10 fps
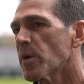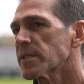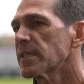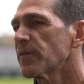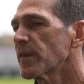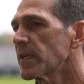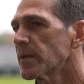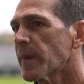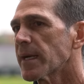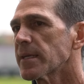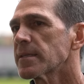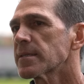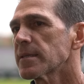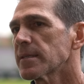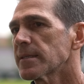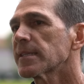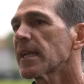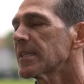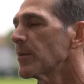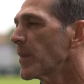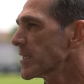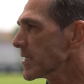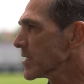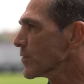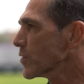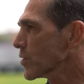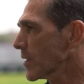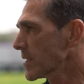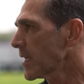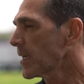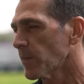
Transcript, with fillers: possa definir mais eh, detalhadamente essas funções.